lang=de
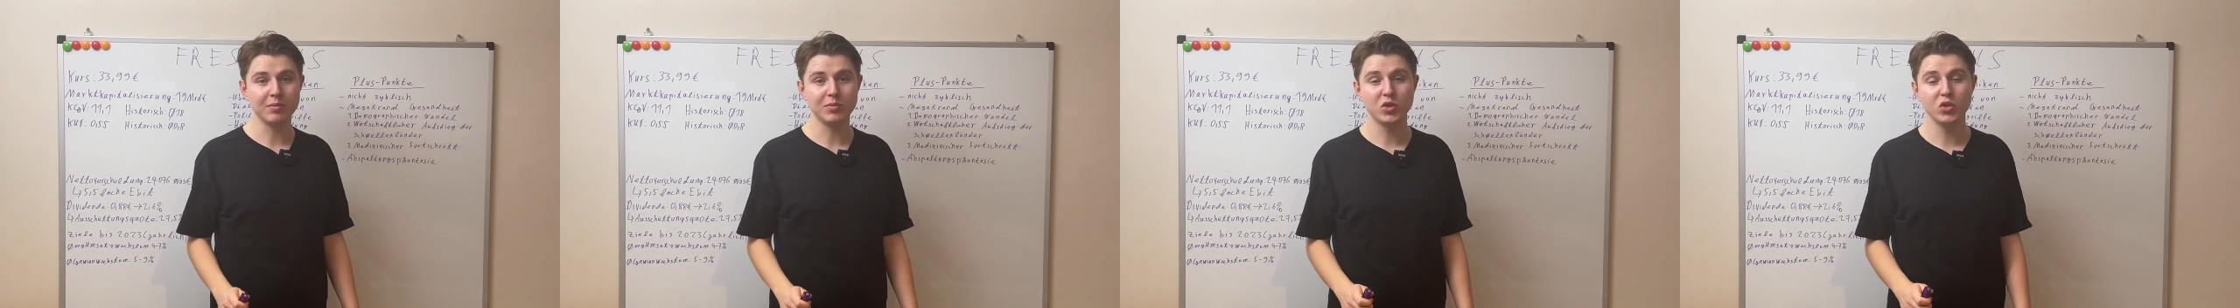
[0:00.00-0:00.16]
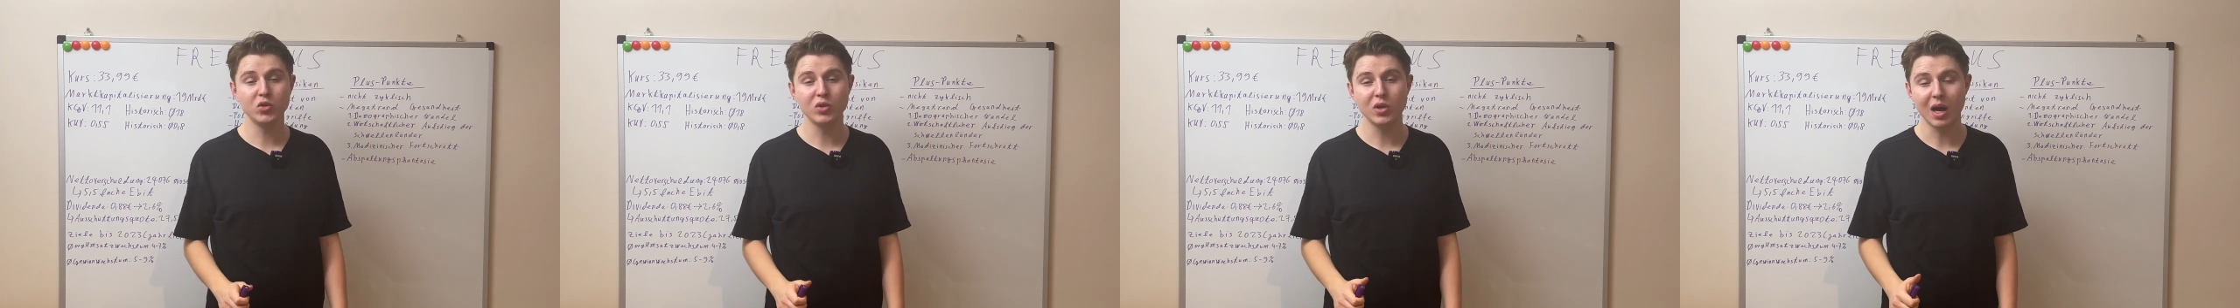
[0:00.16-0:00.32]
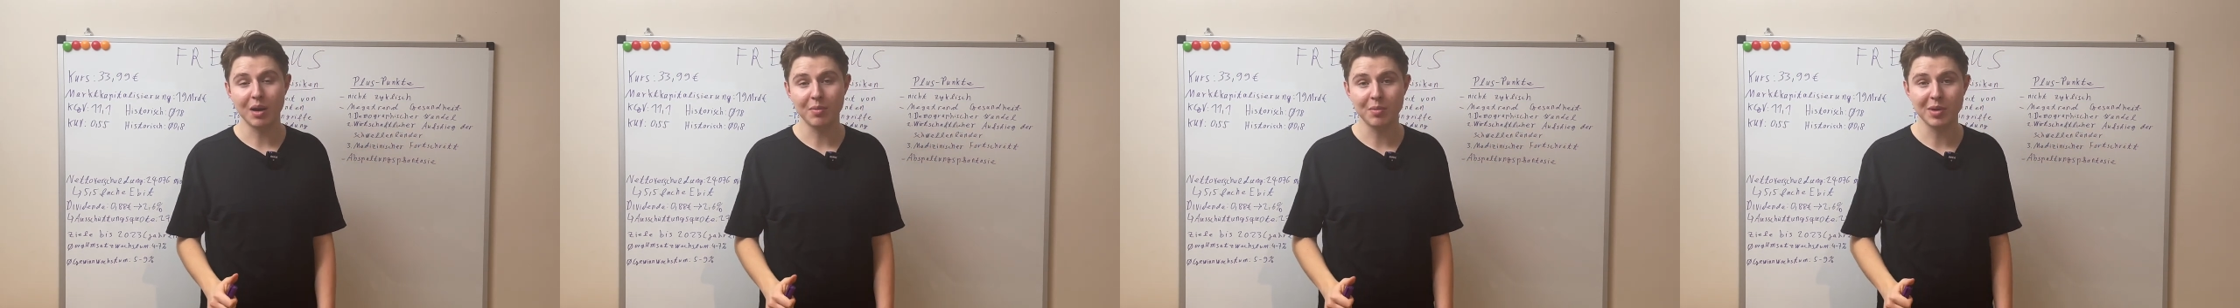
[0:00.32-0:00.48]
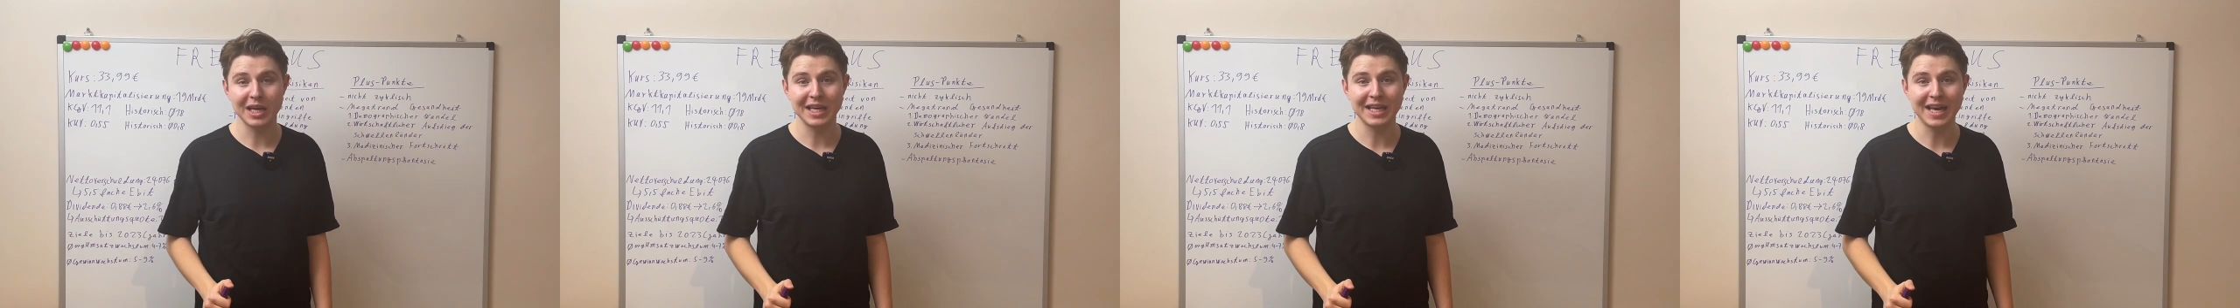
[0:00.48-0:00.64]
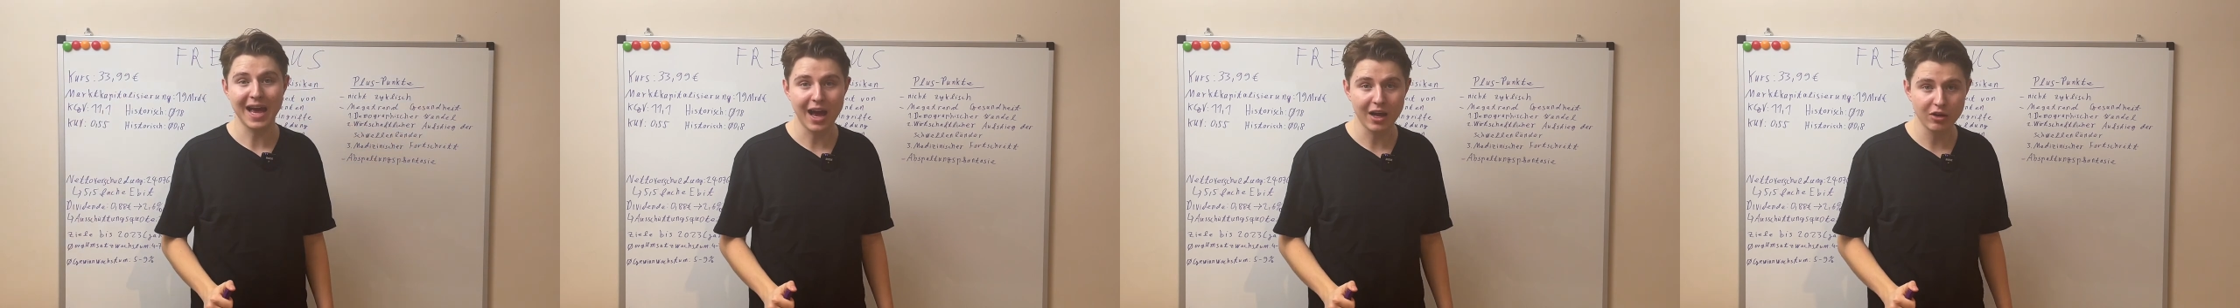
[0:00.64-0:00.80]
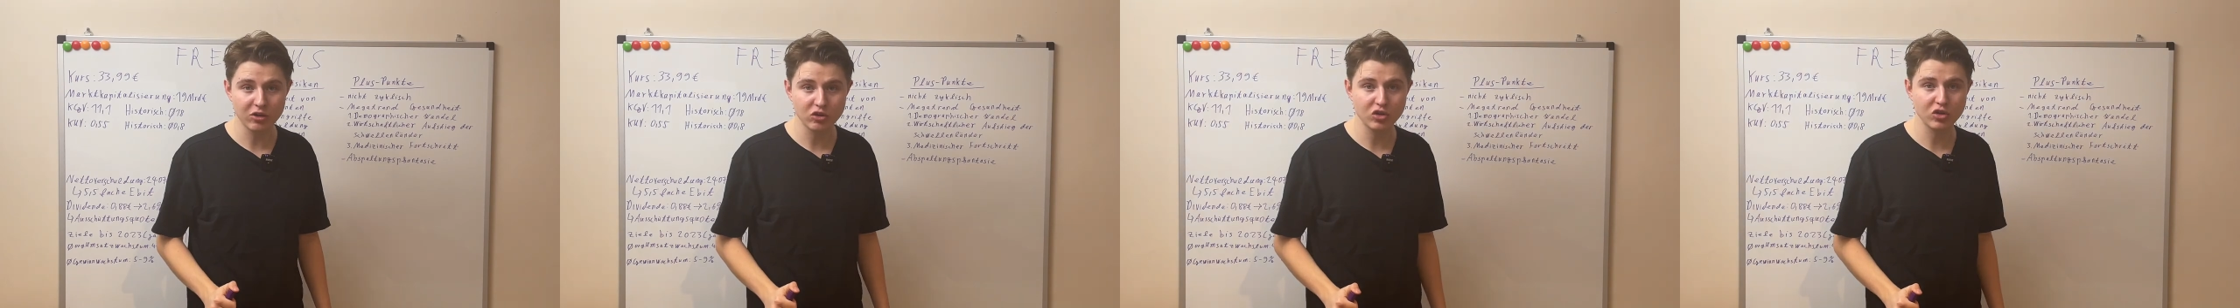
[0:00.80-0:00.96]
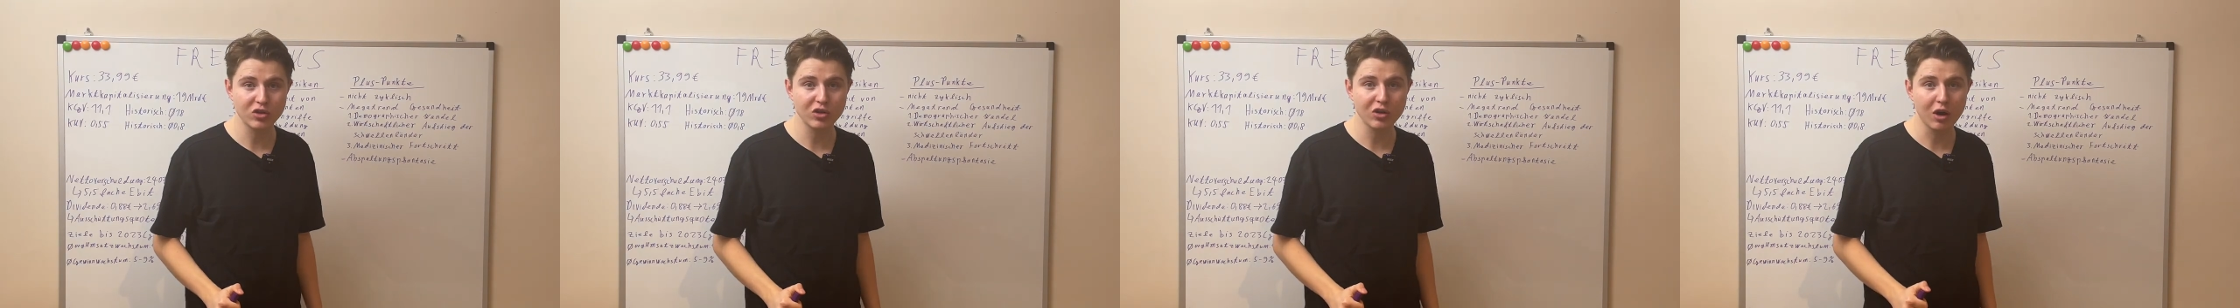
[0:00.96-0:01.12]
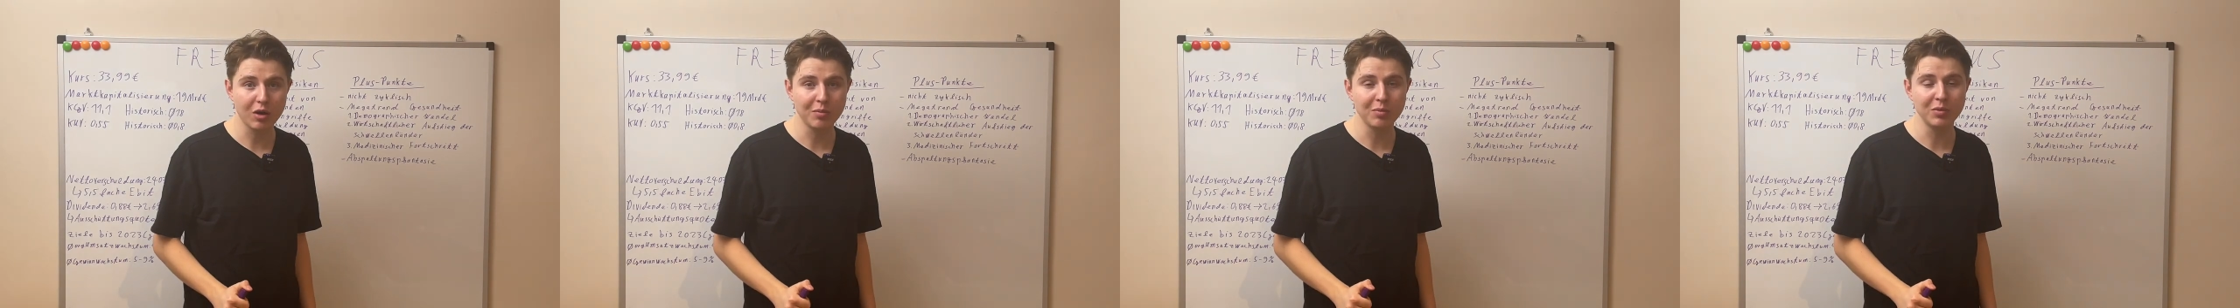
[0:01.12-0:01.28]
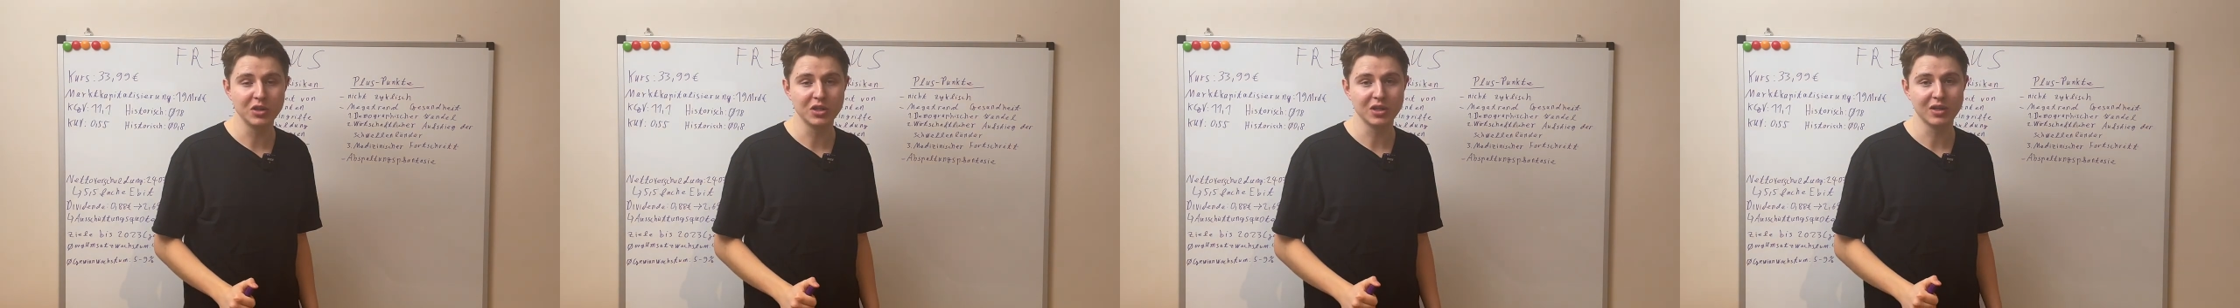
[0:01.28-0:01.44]
südamerikanischen
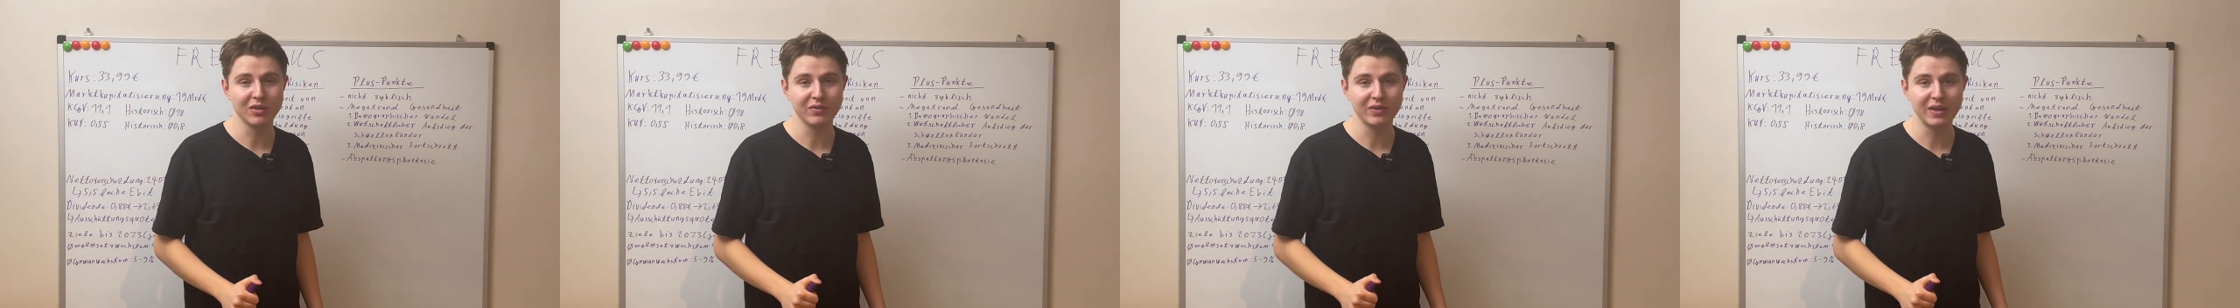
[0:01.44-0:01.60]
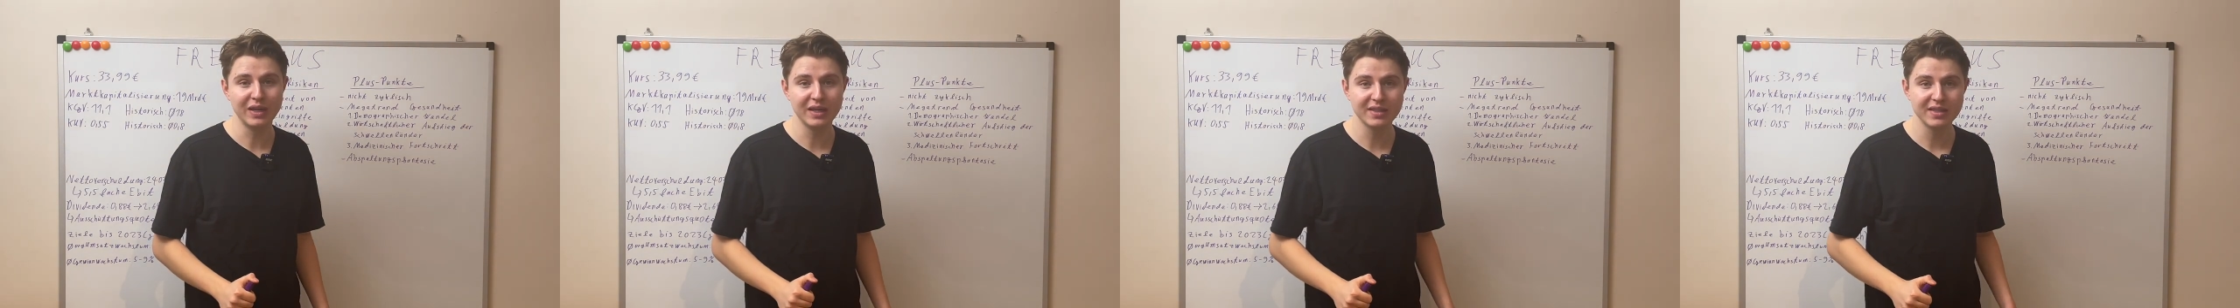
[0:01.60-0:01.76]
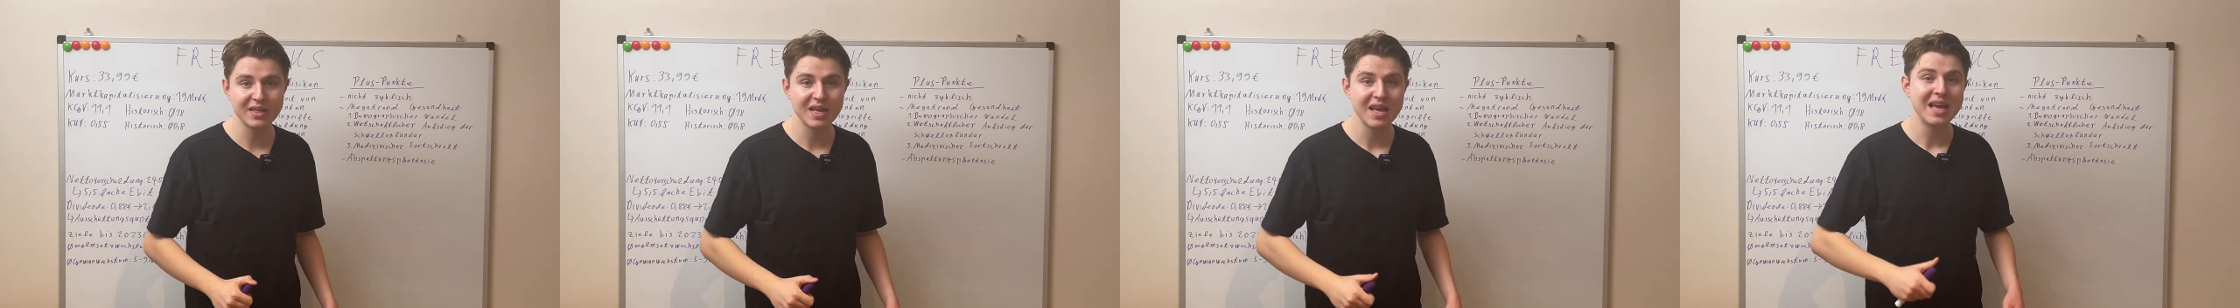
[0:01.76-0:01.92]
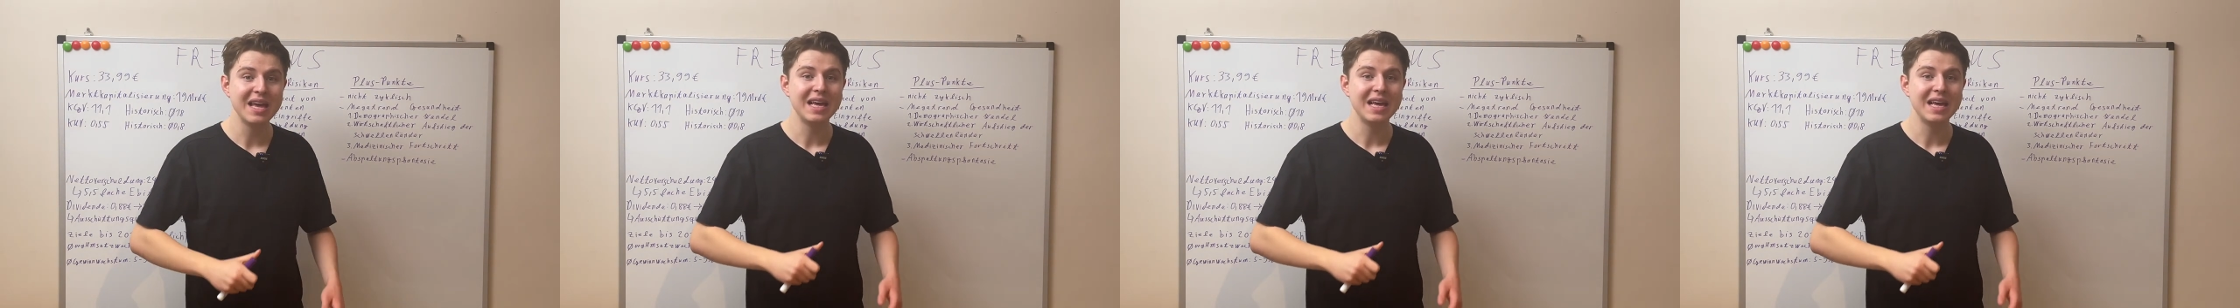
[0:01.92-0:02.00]
Raum unterwegs.